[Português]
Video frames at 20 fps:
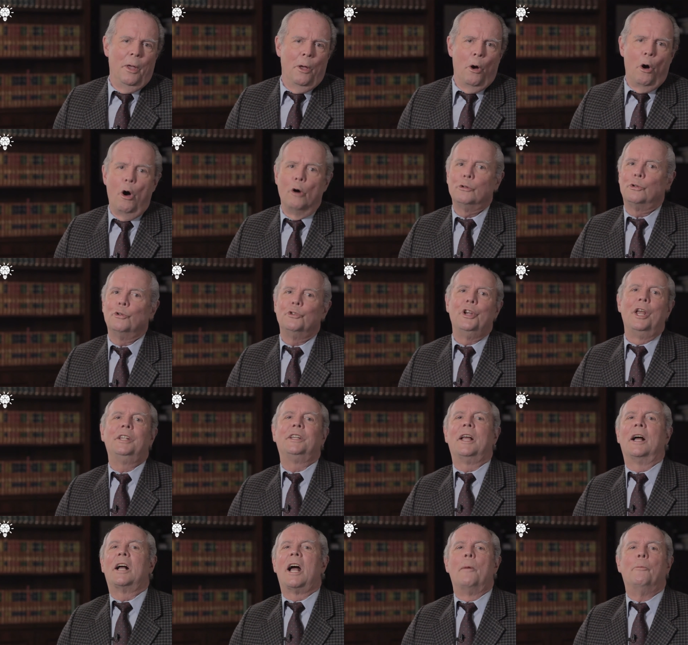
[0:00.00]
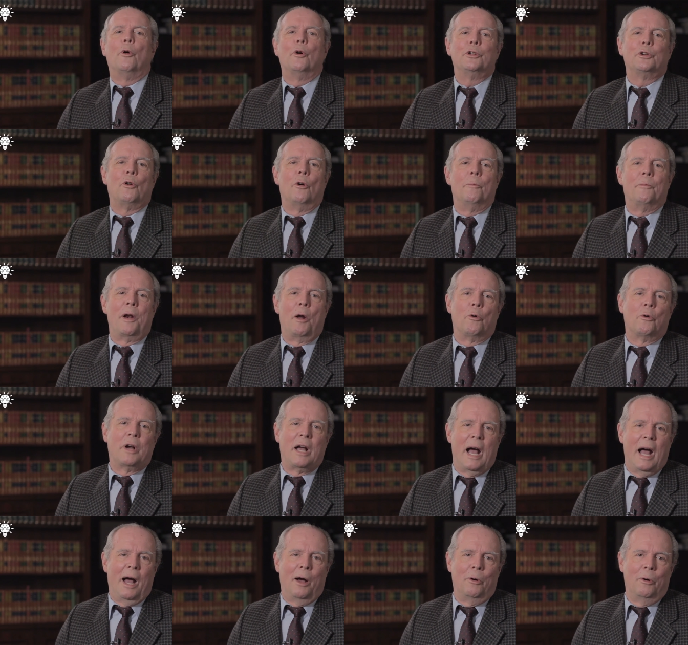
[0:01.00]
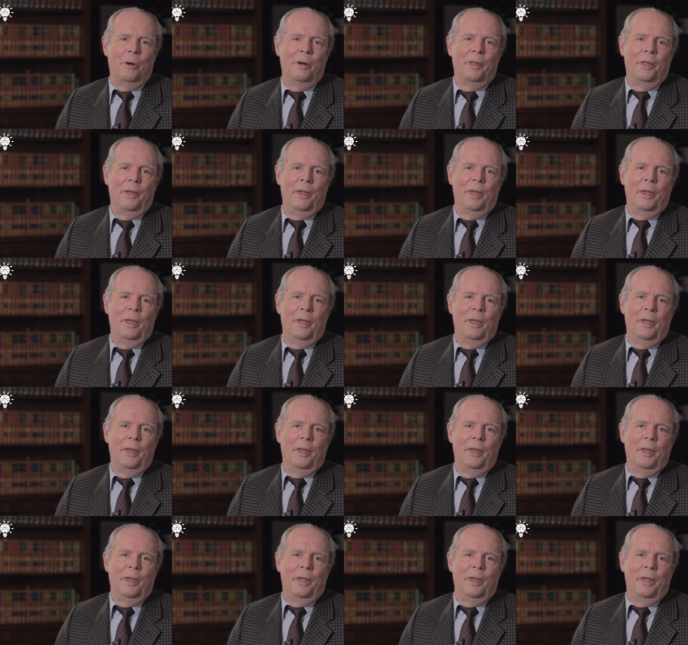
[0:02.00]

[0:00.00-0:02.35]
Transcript: Ou o sujeito que acabou de comprar o carro